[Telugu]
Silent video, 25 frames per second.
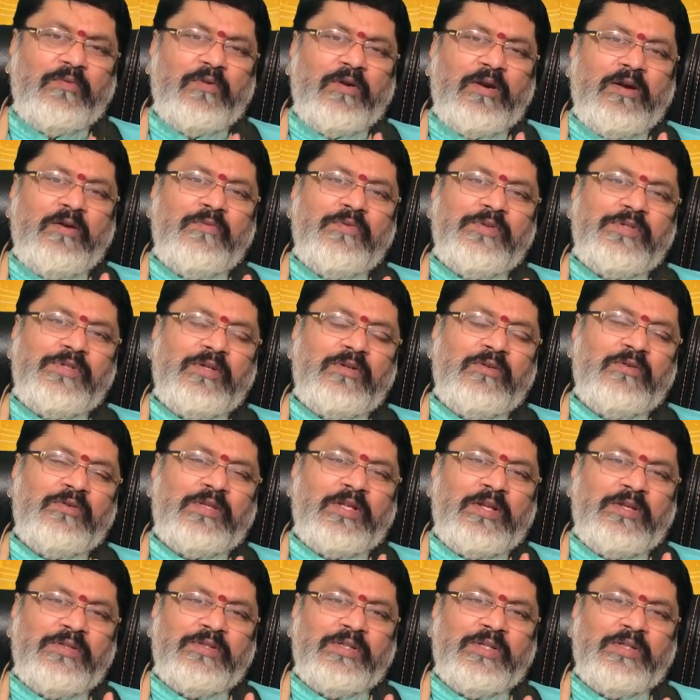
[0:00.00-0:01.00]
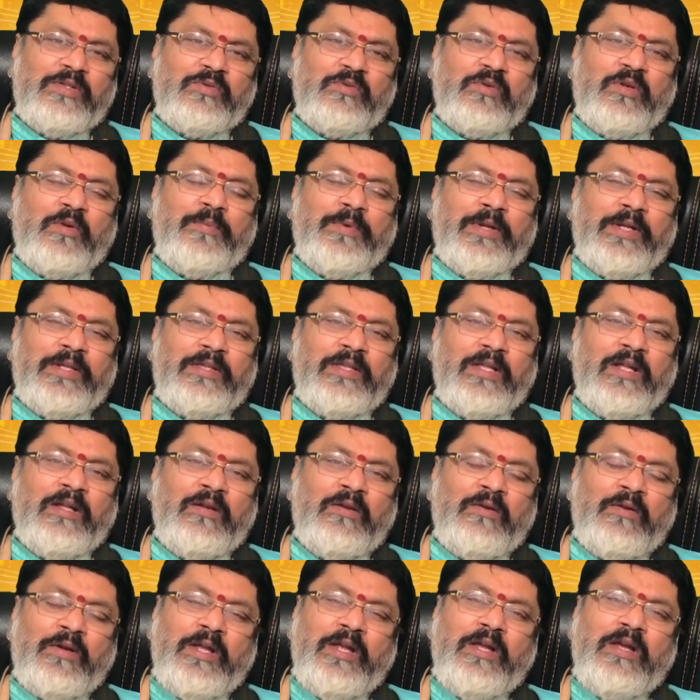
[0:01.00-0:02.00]
వివాహ విషయంలో తను చేసుకునే
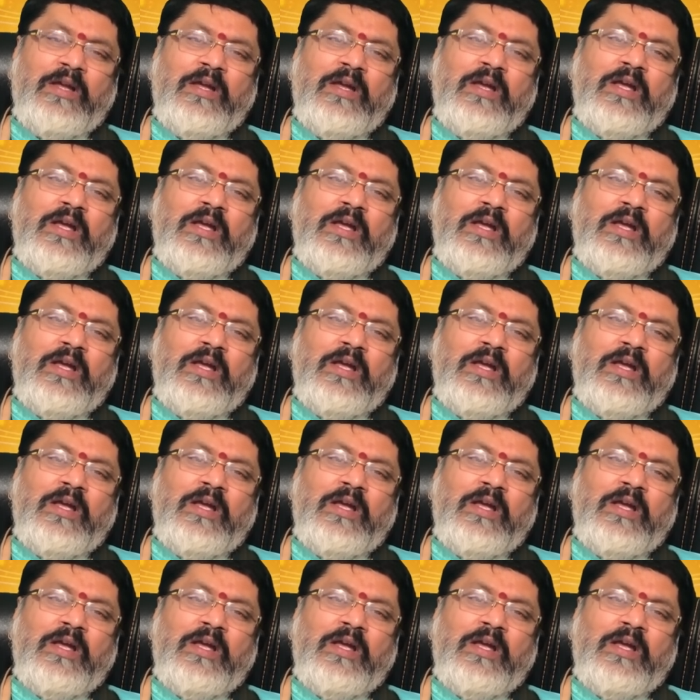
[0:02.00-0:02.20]
ప్రయత్నాల్లోని